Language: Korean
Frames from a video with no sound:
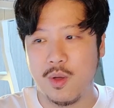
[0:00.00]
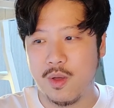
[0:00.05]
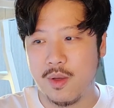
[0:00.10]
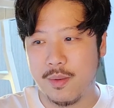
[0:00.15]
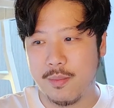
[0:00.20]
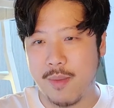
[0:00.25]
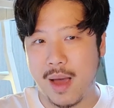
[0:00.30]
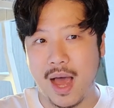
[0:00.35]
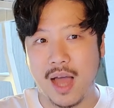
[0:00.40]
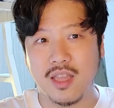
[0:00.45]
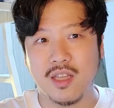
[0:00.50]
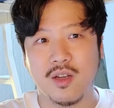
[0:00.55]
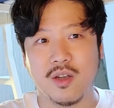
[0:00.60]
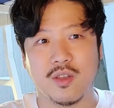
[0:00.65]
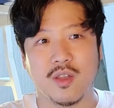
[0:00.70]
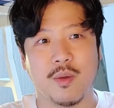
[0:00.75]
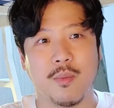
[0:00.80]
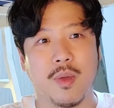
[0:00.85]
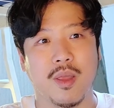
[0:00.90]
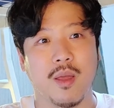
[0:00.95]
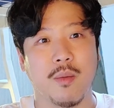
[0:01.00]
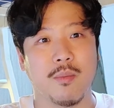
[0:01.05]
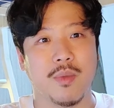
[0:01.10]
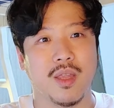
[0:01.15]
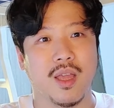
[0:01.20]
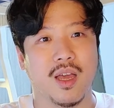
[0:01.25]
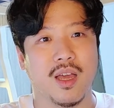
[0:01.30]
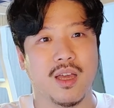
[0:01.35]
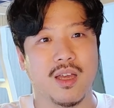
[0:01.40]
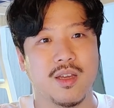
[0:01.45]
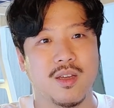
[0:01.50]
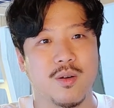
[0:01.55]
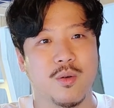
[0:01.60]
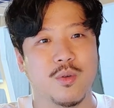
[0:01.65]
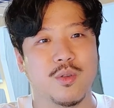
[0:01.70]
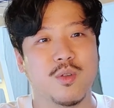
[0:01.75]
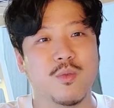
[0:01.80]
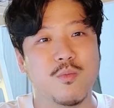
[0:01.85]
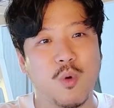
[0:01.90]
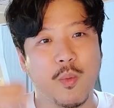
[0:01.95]
많은 것들이 변합니다.
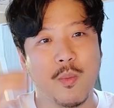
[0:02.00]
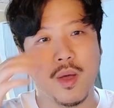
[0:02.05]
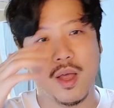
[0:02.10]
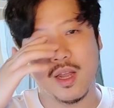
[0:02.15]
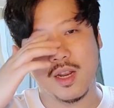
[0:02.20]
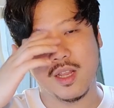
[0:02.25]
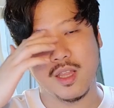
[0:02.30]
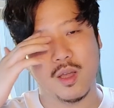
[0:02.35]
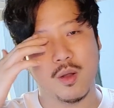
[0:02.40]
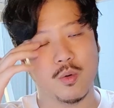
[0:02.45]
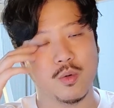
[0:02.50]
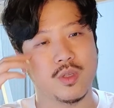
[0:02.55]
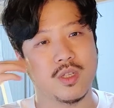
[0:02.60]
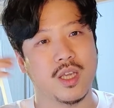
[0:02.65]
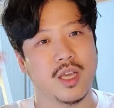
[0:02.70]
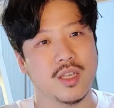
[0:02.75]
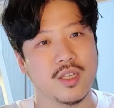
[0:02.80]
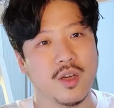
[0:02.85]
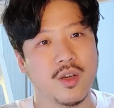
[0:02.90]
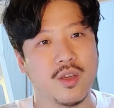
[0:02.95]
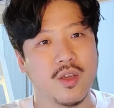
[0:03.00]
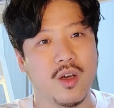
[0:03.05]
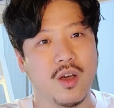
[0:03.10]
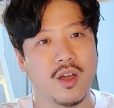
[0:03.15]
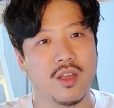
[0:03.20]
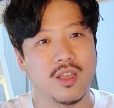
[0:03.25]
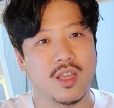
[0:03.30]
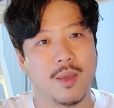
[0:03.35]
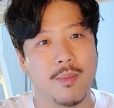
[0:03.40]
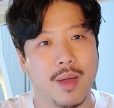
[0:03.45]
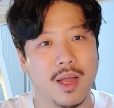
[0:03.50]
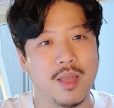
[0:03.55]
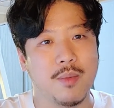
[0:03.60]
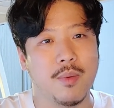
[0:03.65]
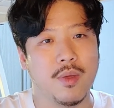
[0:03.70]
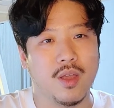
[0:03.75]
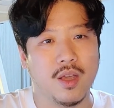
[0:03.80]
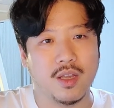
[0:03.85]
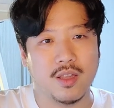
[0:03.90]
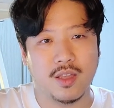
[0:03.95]
로스팅 프로파일이나 로스팅의 성격 같은 게 많이
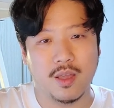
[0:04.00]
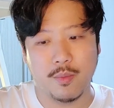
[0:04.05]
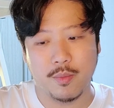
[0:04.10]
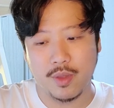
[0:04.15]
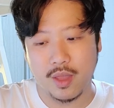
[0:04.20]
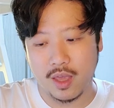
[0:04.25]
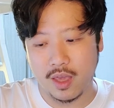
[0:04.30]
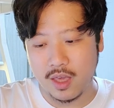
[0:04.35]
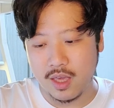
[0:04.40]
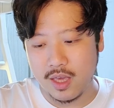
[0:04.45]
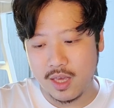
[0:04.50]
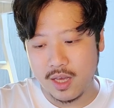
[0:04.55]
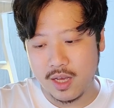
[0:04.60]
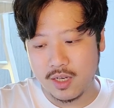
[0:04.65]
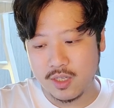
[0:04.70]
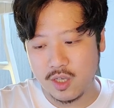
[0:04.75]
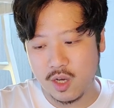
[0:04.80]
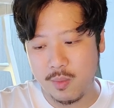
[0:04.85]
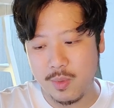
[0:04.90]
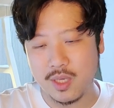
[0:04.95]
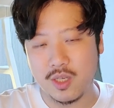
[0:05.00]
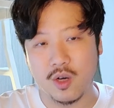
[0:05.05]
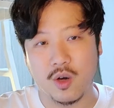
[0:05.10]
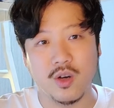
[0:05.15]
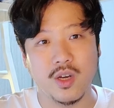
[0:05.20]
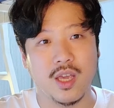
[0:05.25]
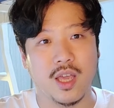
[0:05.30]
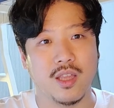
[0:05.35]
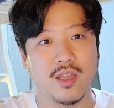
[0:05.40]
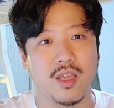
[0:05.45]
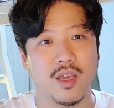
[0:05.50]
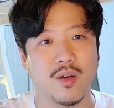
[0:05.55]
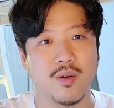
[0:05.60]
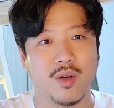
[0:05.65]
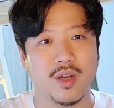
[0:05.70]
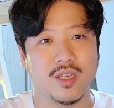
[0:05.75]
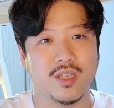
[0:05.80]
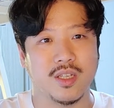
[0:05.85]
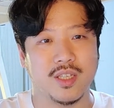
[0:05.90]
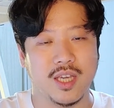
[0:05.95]
변하기 때문에 처음에 적응이 안 돼요.
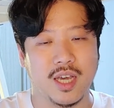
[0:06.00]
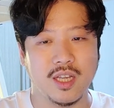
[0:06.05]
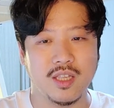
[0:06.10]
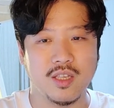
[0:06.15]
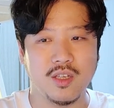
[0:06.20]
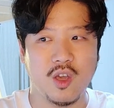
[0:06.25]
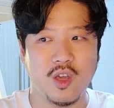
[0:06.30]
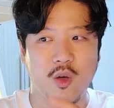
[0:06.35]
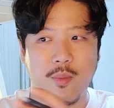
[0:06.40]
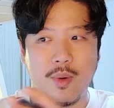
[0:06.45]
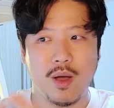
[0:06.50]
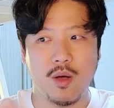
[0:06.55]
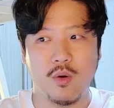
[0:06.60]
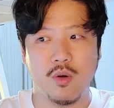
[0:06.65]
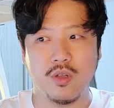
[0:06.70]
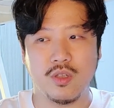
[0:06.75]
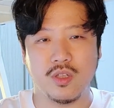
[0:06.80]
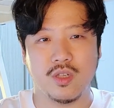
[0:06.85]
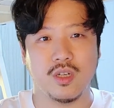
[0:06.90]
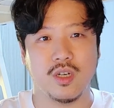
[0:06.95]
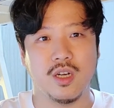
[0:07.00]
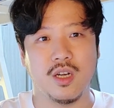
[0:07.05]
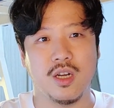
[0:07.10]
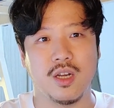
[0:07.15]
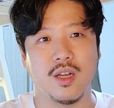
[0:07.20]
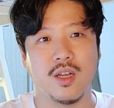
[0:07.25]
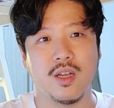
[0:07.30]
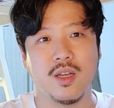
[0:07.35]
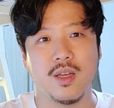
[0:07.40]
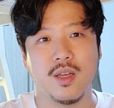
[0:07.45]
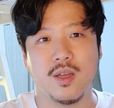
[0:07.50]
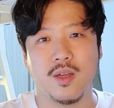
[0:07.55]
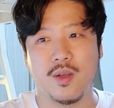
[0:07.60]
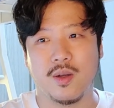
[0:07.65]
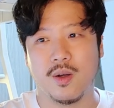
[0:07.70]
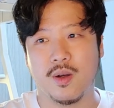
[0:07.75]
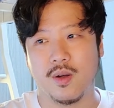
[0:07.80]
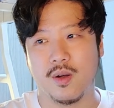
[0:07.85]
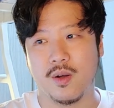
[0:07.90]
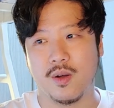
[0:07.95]
그래서 제가 느껴봐온 것들을
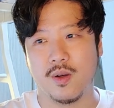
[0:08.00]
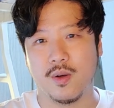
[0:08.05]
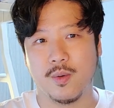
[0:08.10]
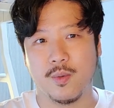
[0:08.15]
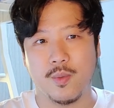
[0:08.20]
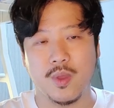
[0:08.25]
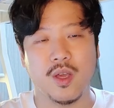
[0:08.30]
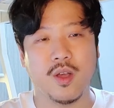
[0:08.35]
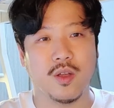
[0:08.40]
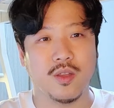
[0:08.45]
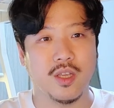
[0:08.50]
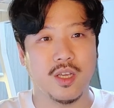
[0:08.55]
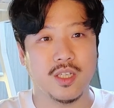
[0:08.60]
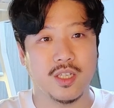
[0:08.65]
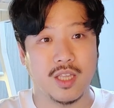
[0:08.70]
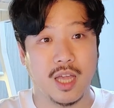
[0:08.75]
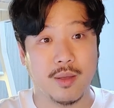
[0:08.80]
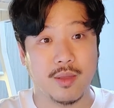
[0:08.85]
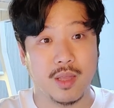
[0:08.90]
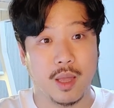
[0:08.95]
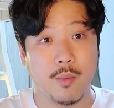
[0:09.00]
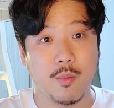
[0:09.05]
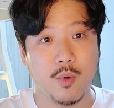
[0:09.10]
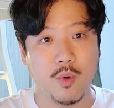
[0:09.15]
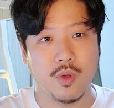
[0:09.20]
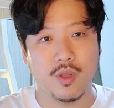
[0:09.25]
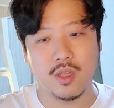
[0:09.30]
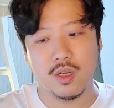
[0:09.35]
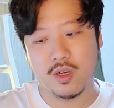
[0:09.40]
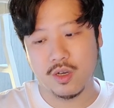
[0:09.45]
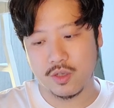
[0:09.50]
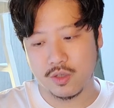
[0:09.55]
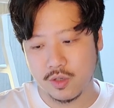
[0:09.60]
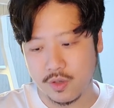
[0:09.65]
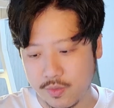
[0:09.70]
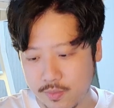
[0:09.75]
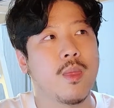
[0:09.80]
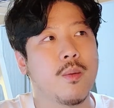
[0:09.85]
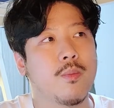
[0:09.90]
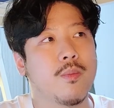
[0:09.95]
어, 이 컨텐츠 다 담고 있는
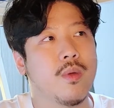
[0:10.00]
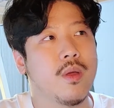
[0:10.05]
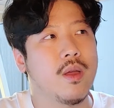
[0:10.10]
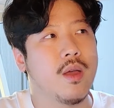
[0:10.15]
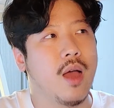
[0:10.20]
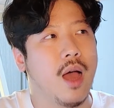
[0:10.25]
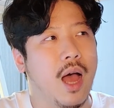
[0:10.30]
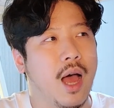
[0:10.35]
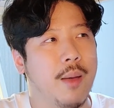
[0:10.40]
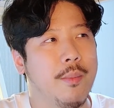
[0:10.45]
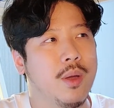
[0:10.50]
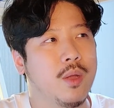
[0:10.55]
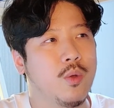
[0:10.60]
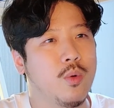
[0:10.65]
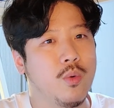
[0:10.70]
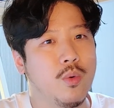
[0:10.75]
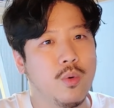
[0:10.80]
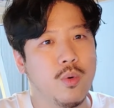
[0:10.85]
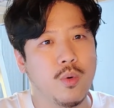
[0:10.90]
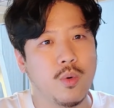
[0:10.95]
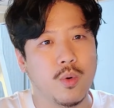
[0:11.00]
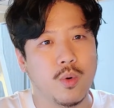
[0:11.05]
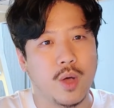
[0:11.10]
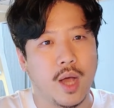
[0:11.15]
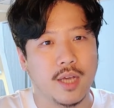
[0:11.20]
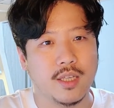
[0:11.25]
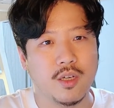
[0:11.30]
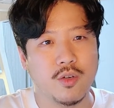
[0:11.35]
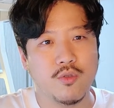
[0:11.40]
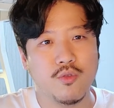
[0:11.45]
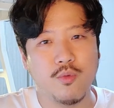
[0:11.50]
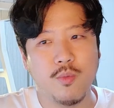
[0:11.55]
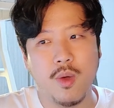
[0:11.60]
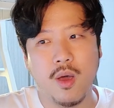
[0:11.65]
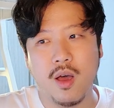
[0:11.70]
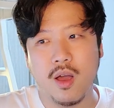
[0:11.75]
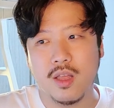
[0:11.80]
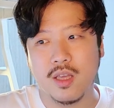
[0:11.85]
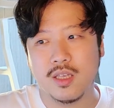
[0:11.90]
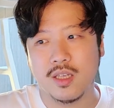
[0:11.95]
거죠. 아마도 가장
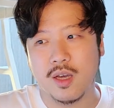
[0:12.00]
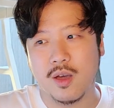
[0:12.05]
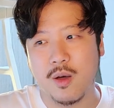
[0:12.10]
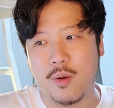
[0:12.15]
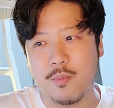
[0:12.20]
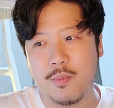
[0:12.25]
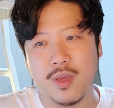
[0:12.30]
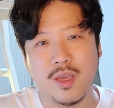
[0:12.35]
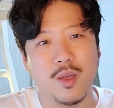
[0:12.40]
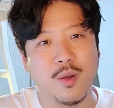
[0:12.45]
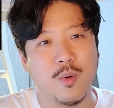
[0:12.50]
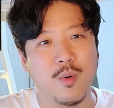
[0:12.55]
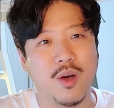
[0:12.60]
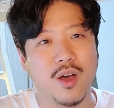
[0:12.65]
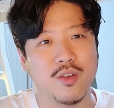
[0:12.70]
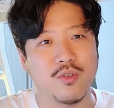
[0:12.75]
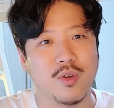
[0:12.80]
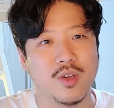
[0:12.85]
유명한 이제 커피 이론가 중에